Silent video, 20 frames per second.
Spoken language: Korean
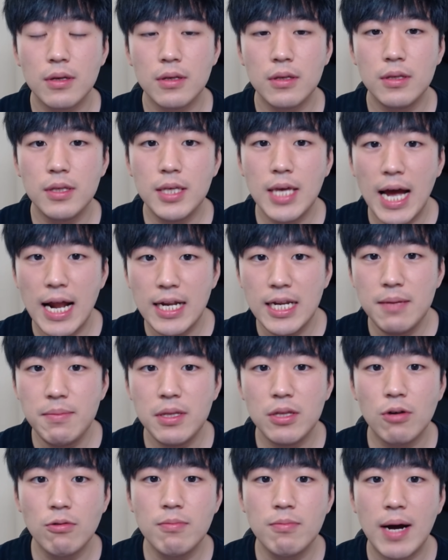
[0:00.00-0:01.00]
이게 알림이
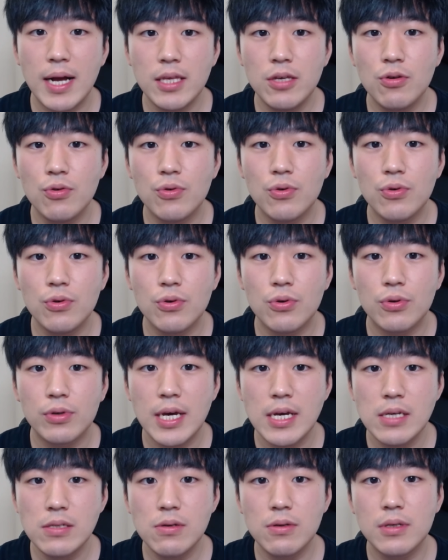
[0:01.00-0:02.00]
너무 많이 오고
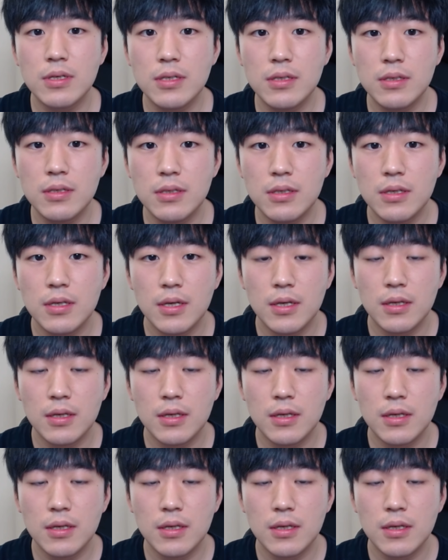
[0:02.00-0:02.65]
계속 그